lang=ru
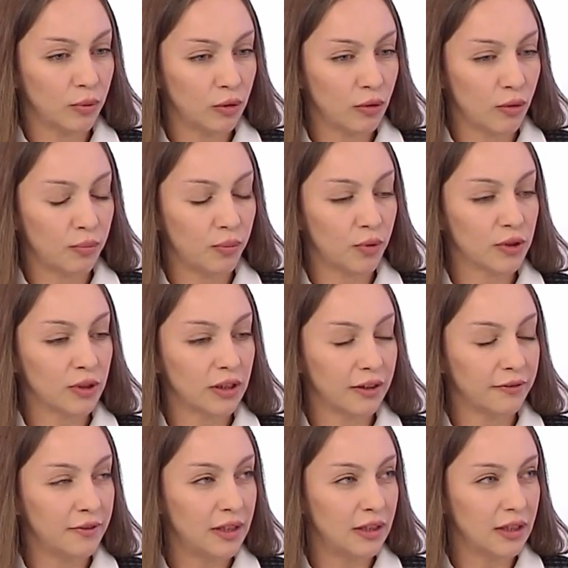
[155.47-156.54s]
Но
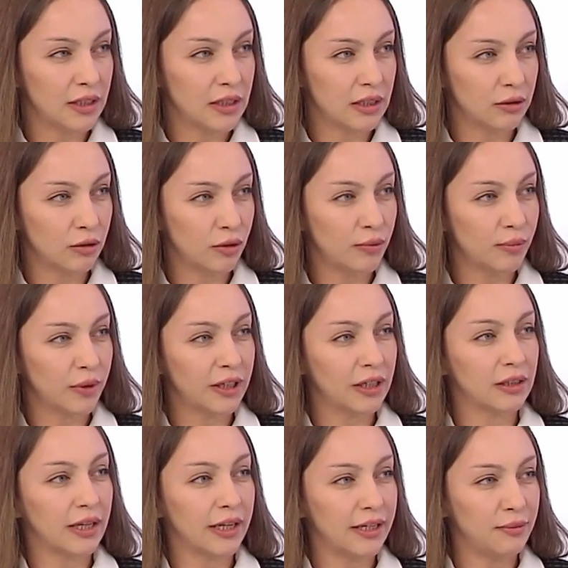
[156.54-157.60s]
постковидный синдром –
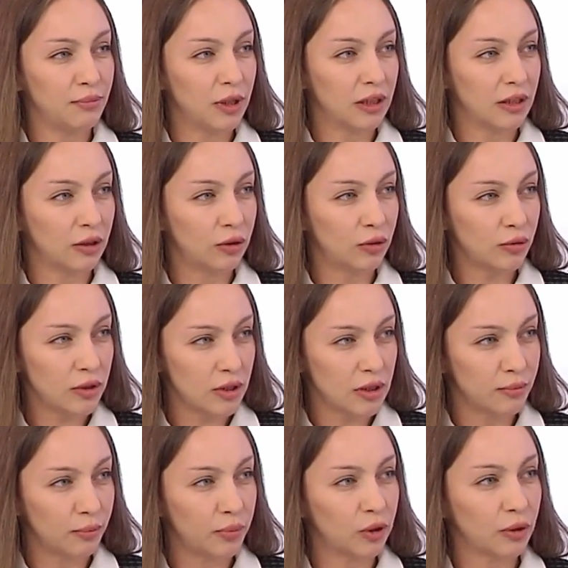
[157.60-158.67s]
это именно тот
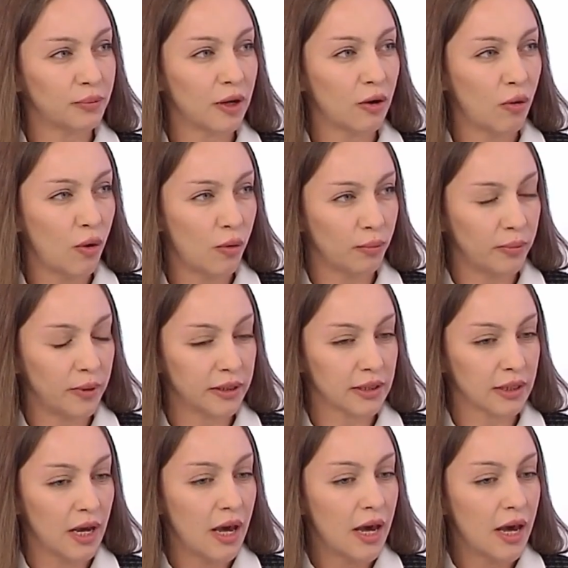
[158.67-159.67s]
симптомокомплекс,